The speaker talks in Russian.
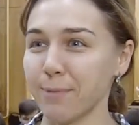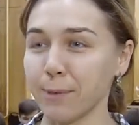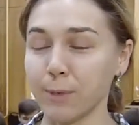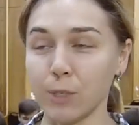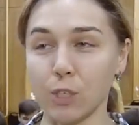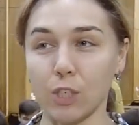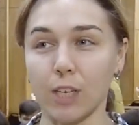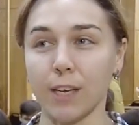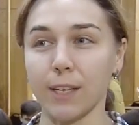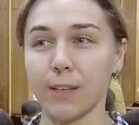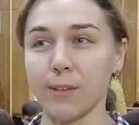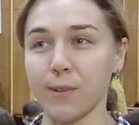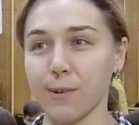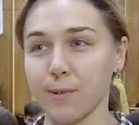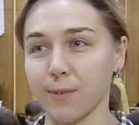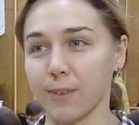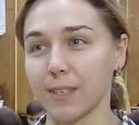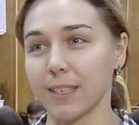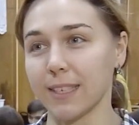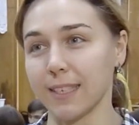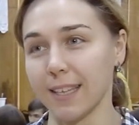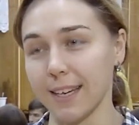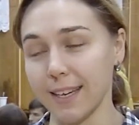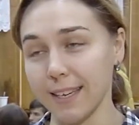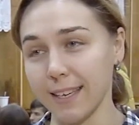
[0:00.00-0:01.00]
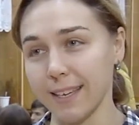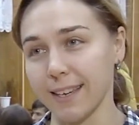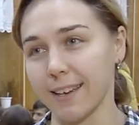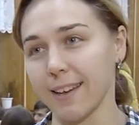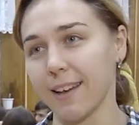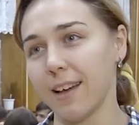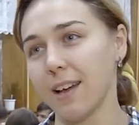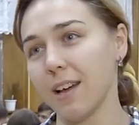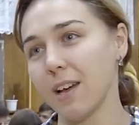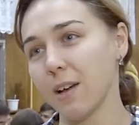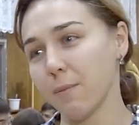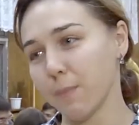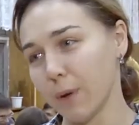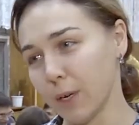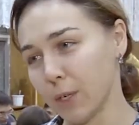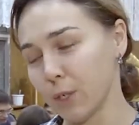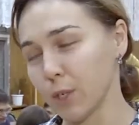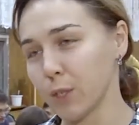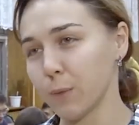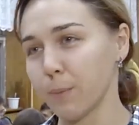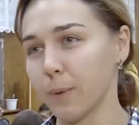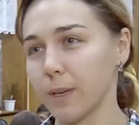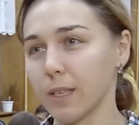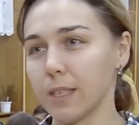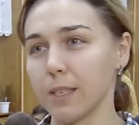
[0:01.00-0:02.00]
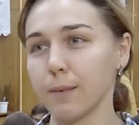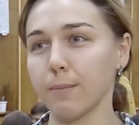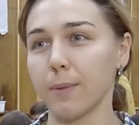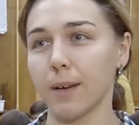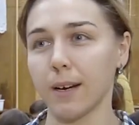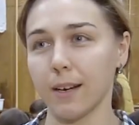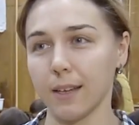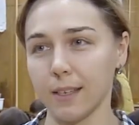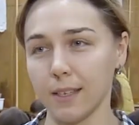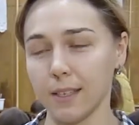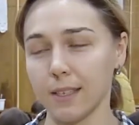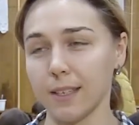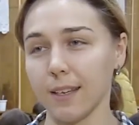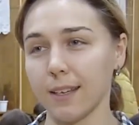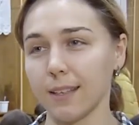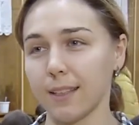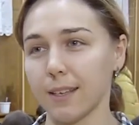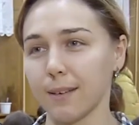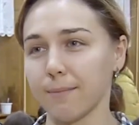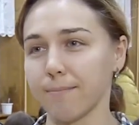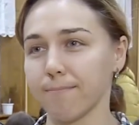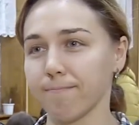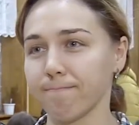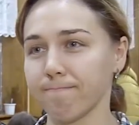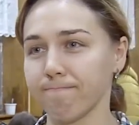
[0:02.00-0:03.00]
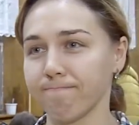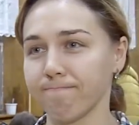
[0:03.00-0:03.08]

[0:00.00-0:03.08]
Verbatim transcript: получать новые знания. Большое спасибо организаторам.